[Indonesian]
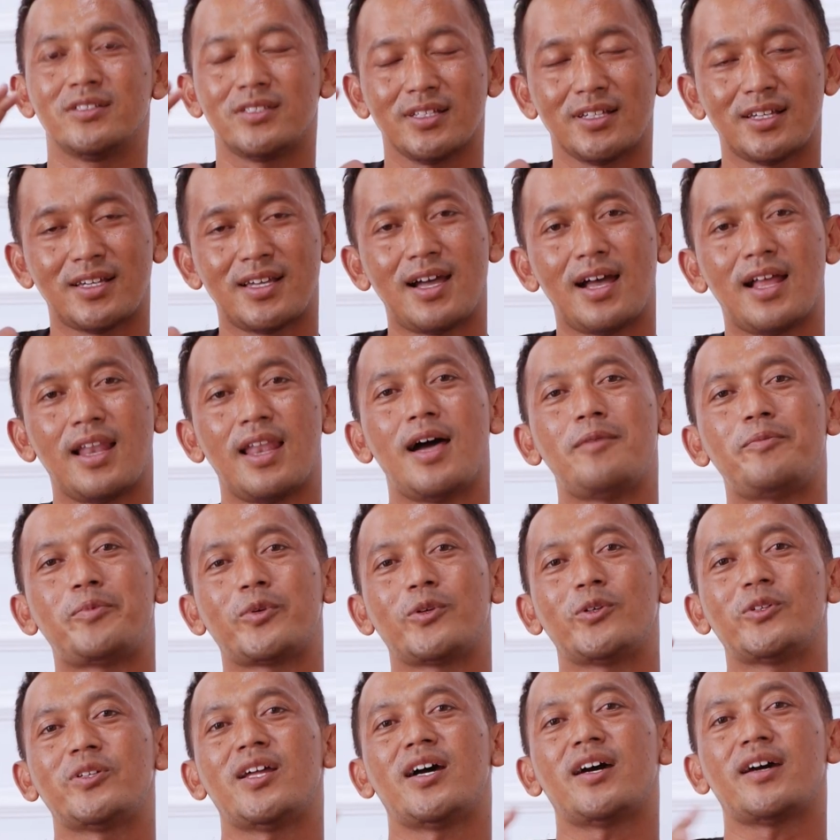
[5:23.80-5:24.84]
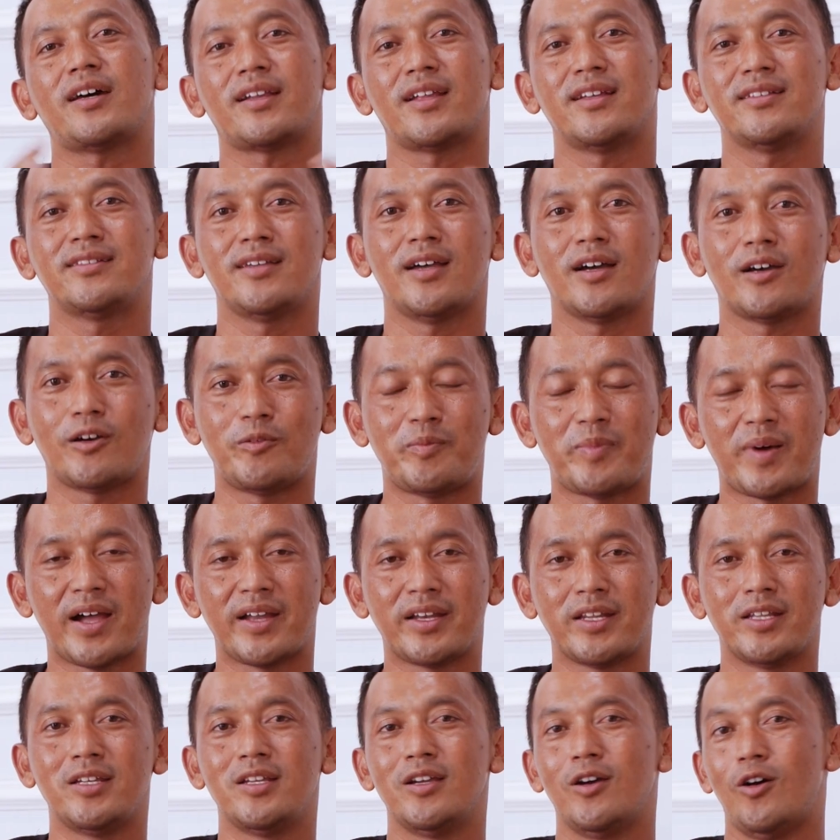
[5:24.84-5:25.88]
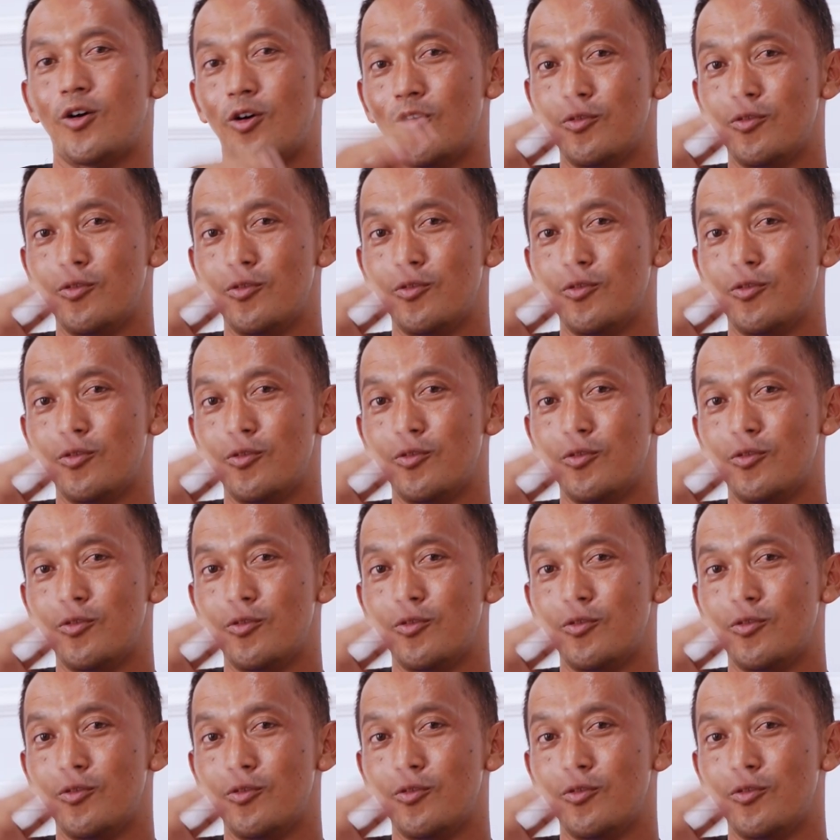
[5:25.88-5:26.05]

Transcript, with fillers: segala produk Raja Company.